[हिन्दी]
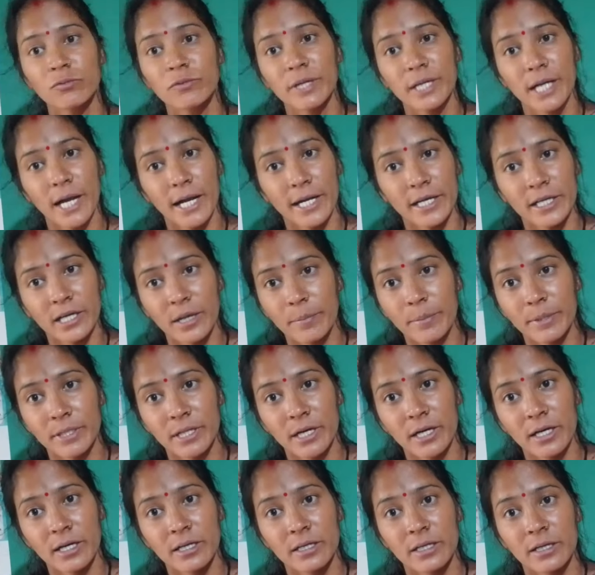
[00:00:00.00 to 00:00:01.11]
फेक आईडी का पता
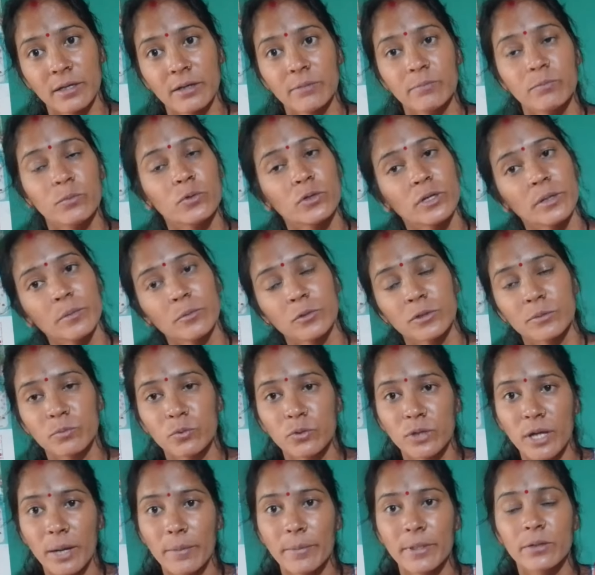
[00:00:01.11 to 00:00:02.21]
करके पूरे
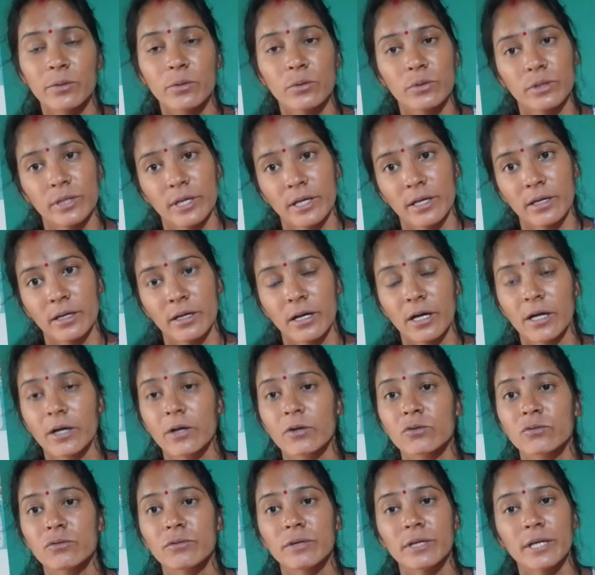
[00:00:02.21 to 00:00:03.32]
पूरा मेरे को दे अगर
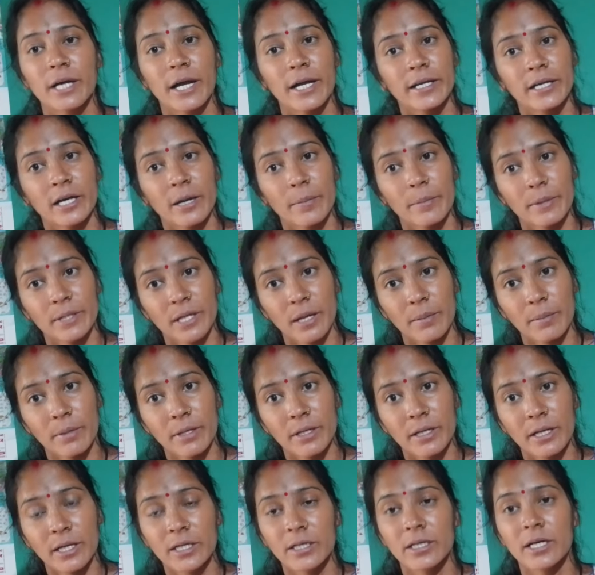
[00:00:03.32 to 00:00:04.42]
तू फेक आईडी का पता मैं
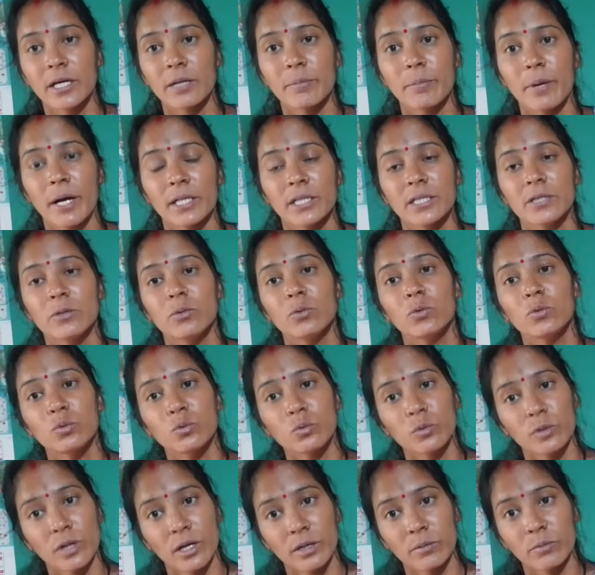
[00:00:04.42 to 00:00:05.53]
नहीं कर पाती हूँ तू
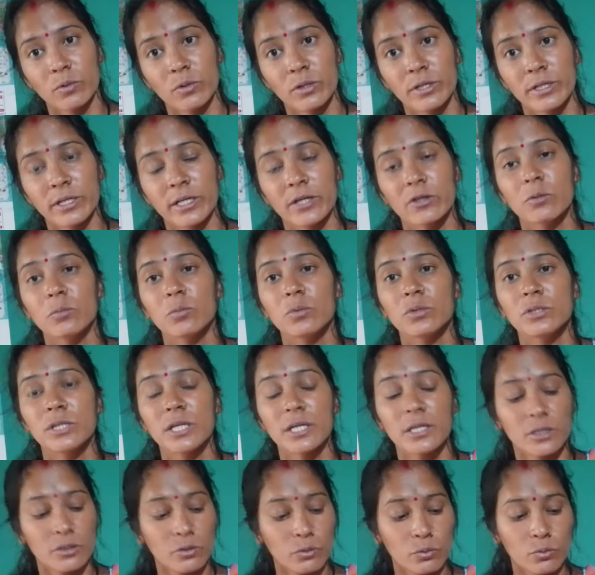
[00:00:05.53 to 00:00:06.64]
कर बोल रही है तो मुझे
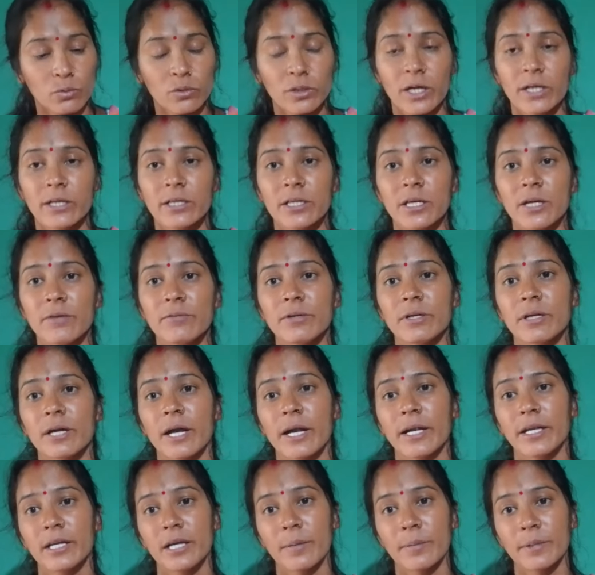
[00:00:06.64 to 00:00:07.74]
क्यों करनी है फेक
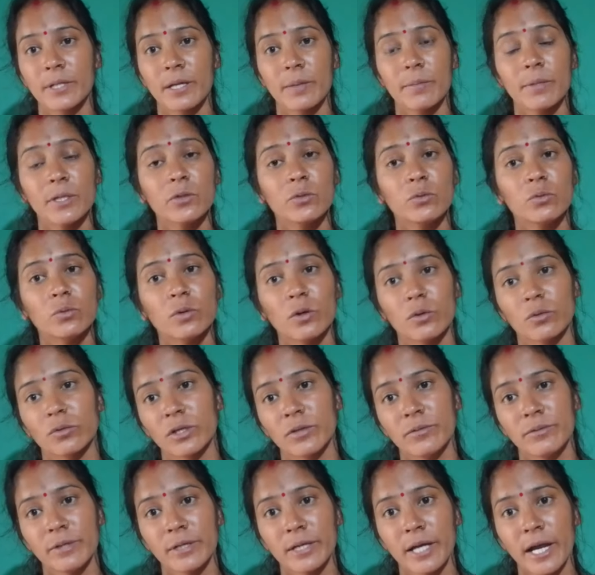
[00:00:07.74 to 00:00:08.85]
आईडी का पता मैं क्यों करूंगी
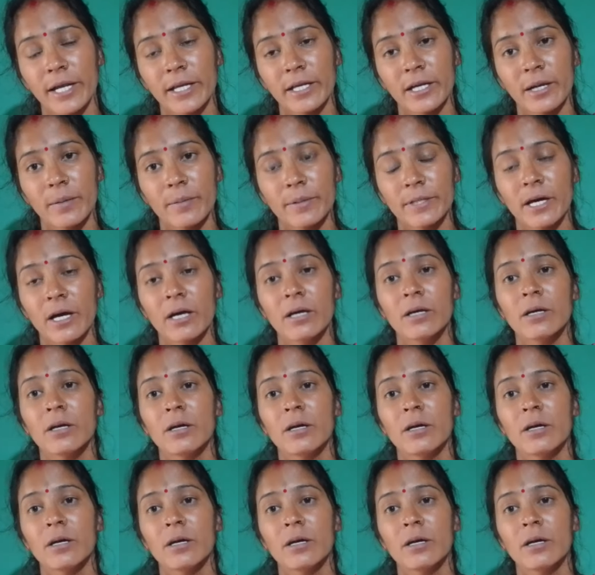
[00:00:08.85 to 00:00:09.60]
फेक आईडी का पता